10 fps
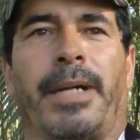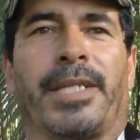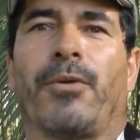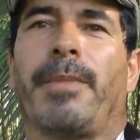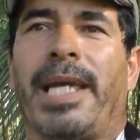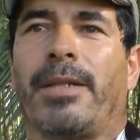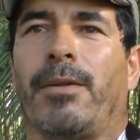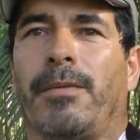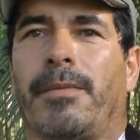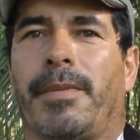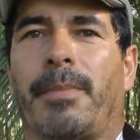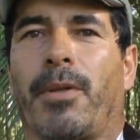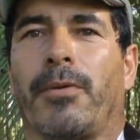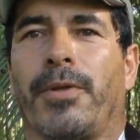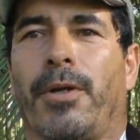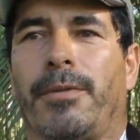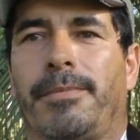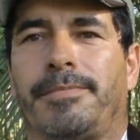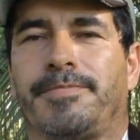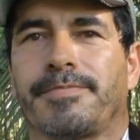asumiendo de producción
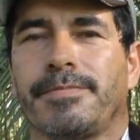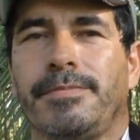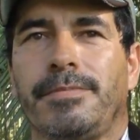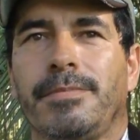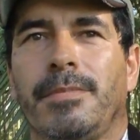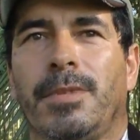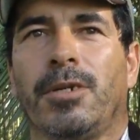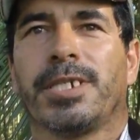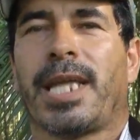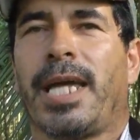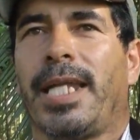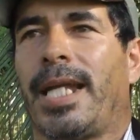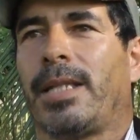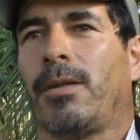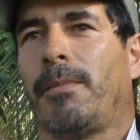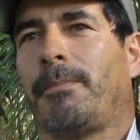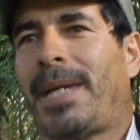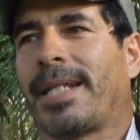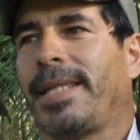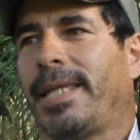nos está generando
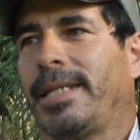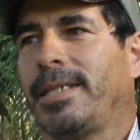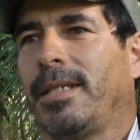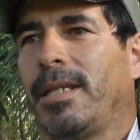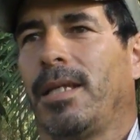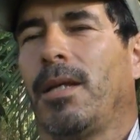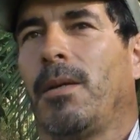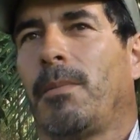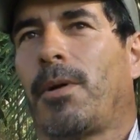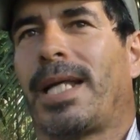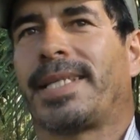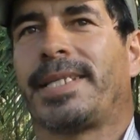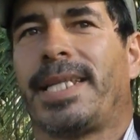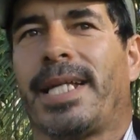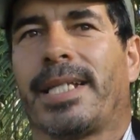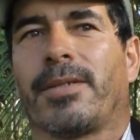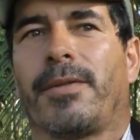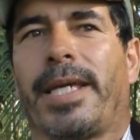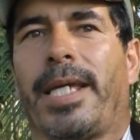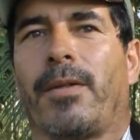pérdidas por la sencilla razón
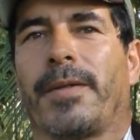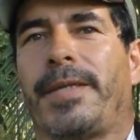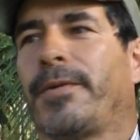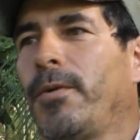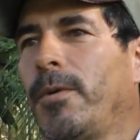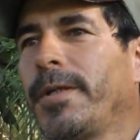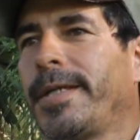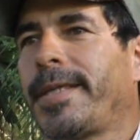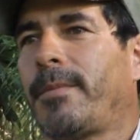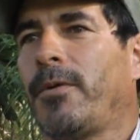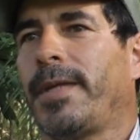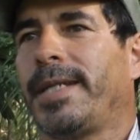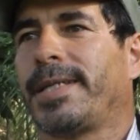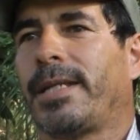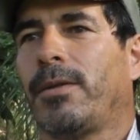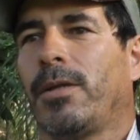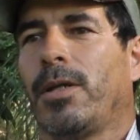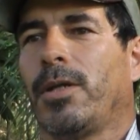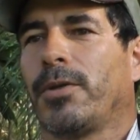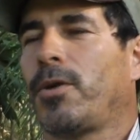de que los insumos que estamos utilizando
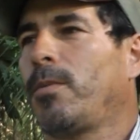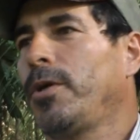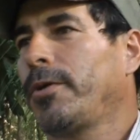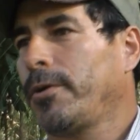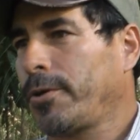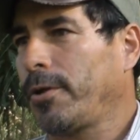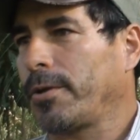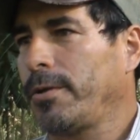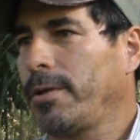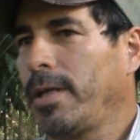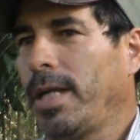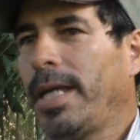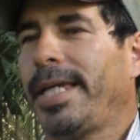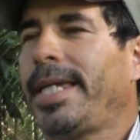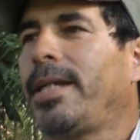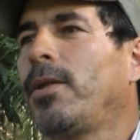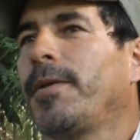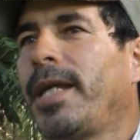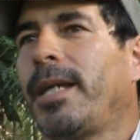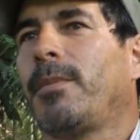son muy costosos y no
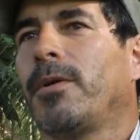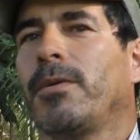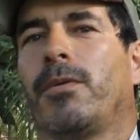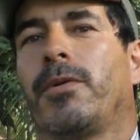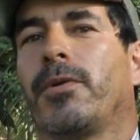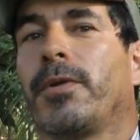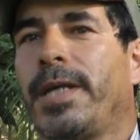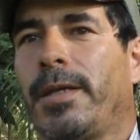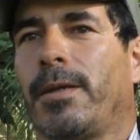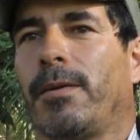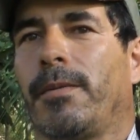tenemos un subsidio.